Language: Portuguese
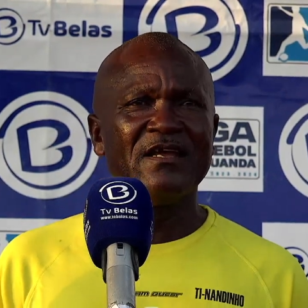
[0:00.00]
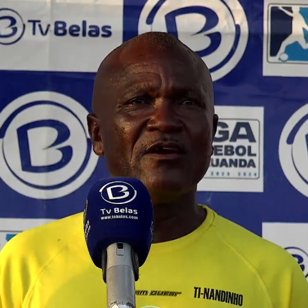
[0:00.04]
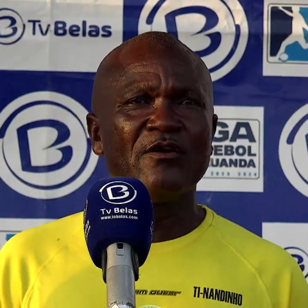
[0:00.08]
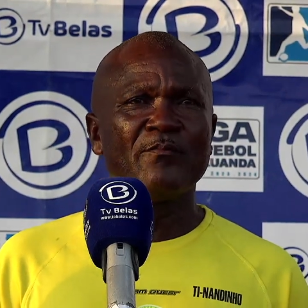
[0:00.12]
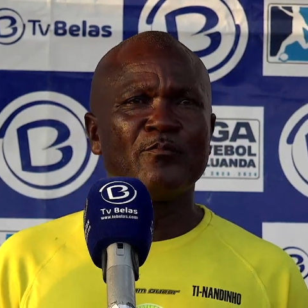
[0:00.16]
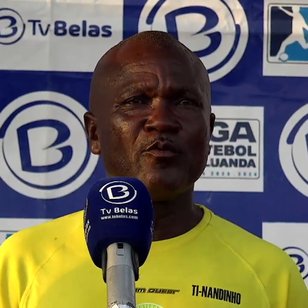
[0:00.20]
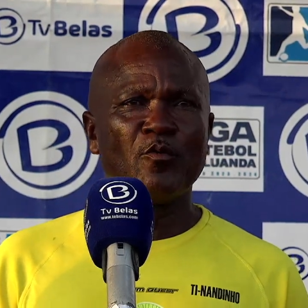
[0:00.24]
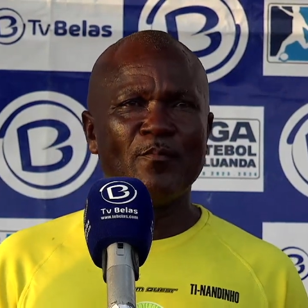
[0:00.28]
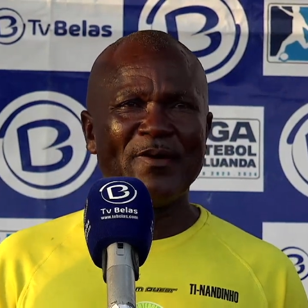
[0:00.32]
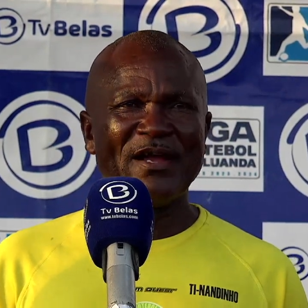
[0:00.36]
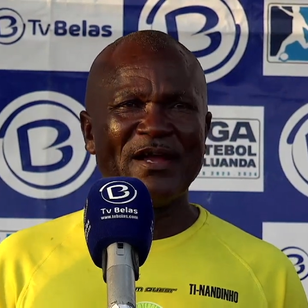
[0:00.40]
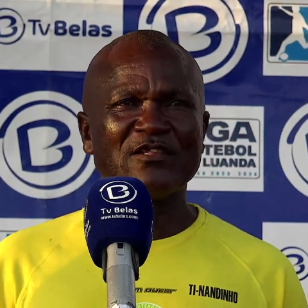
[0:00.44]

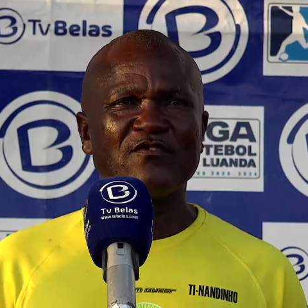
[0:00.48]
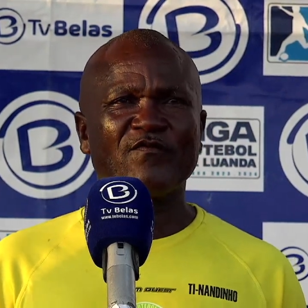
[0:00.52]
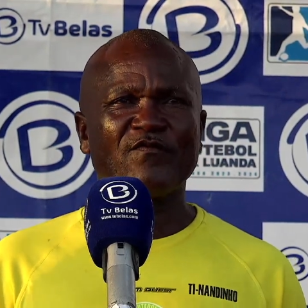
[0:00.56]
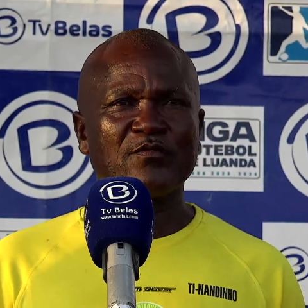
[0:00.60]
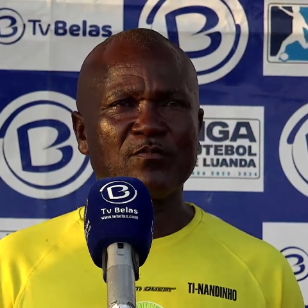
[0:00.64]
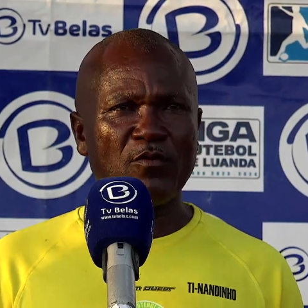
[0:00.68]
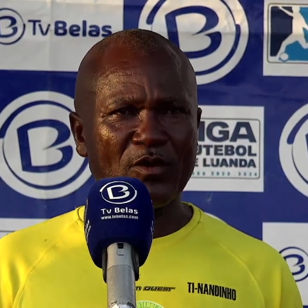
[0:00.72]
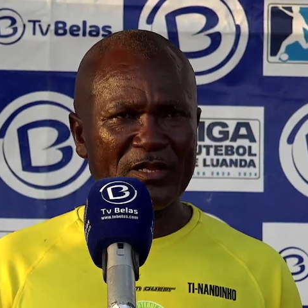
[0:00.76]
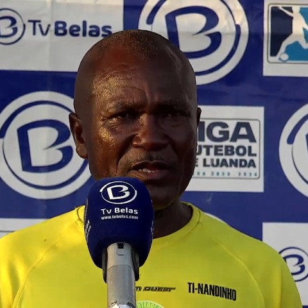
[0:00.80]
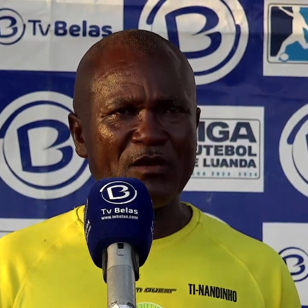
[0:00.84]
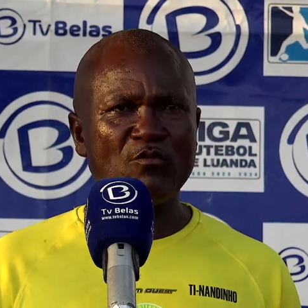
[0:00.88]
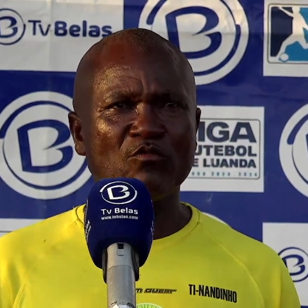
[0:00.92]
por bem do
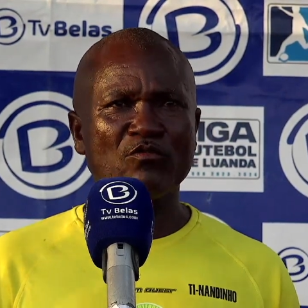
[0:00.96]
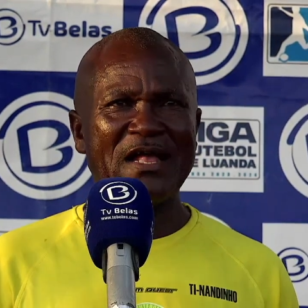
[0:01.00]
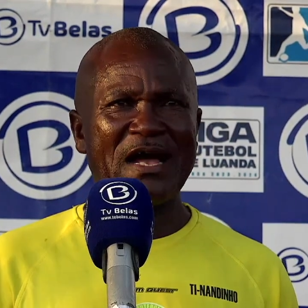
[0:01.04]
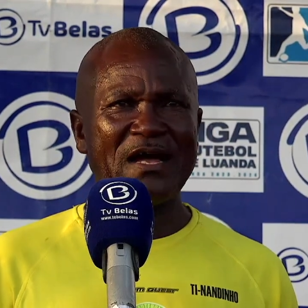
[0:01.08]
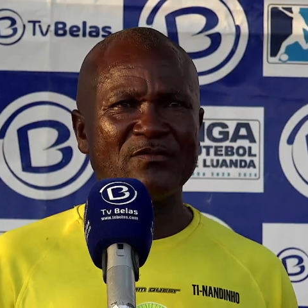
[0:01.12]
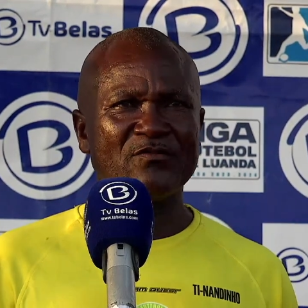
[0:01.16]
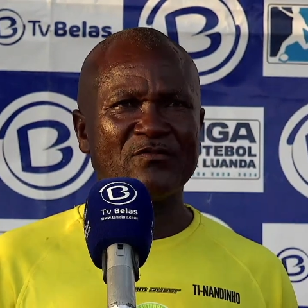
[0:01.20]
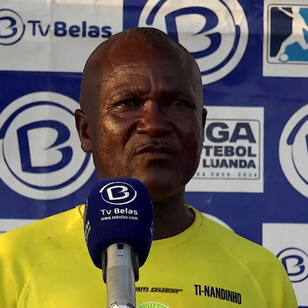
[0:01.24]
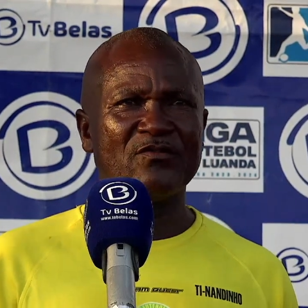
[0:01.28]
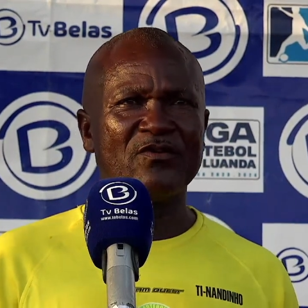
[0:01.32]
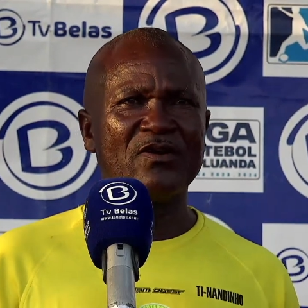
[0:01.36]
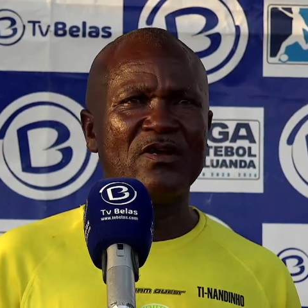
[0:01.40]
futebol
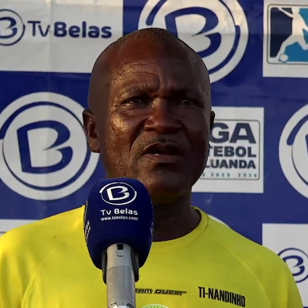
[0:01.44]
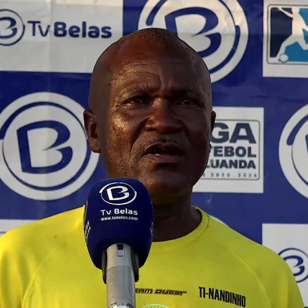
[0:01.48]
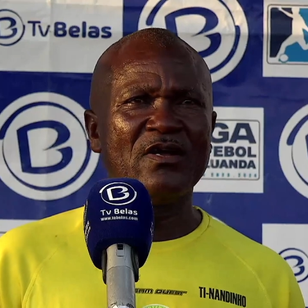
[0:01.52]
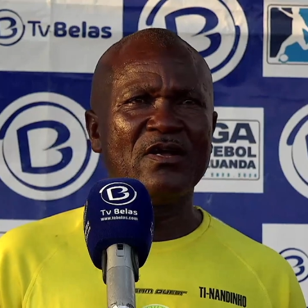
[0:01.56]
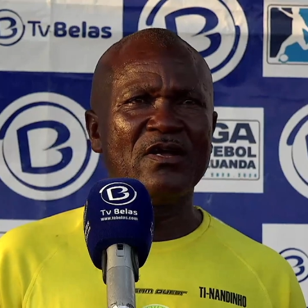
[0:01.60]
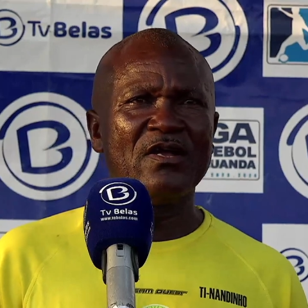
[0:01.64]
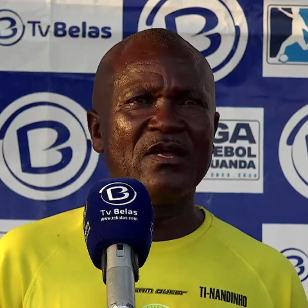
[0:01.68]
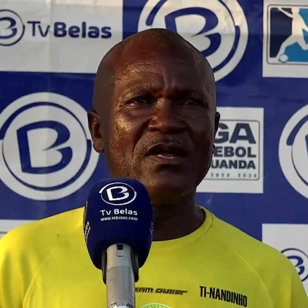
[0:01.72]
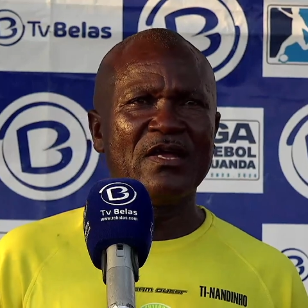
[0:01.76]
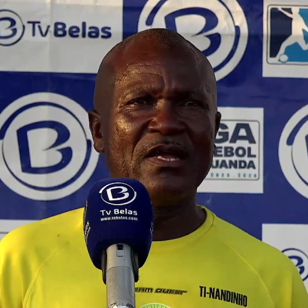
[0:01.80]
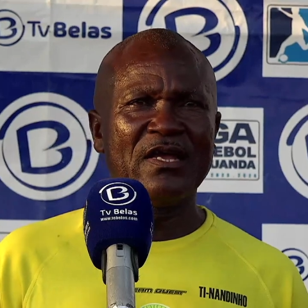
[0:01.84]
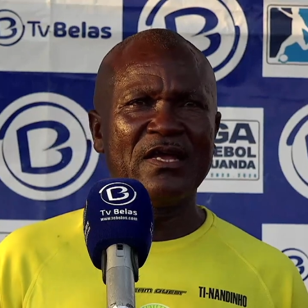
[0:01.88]
angolano.
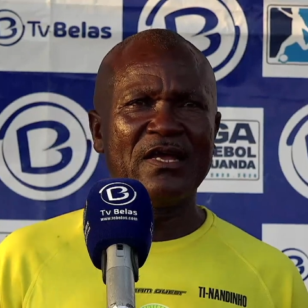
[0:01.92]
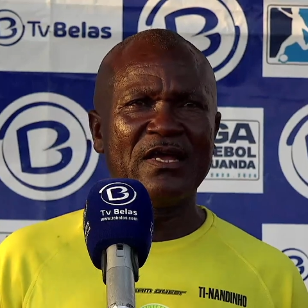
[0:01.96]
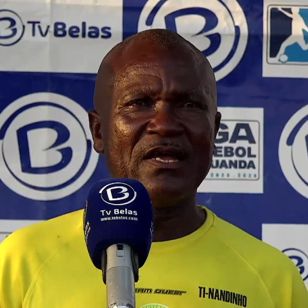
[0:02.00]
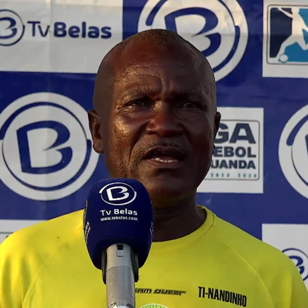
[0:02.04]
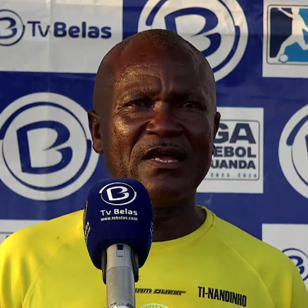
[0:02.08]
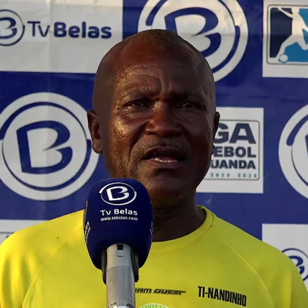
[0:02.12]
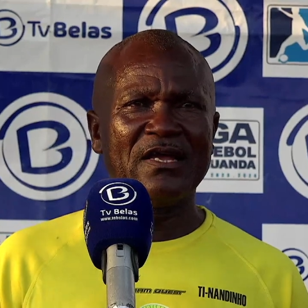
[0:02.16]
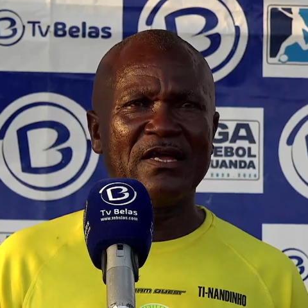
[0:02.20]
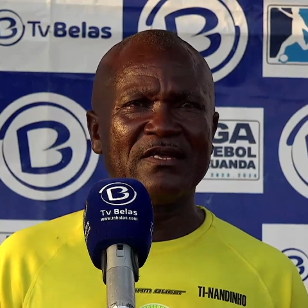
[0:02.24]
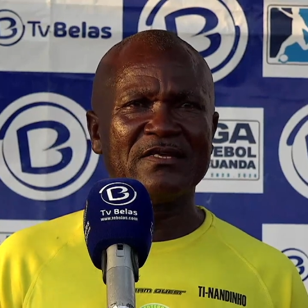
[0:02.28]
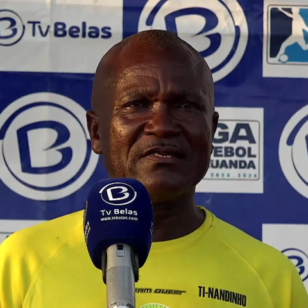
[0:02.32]
É,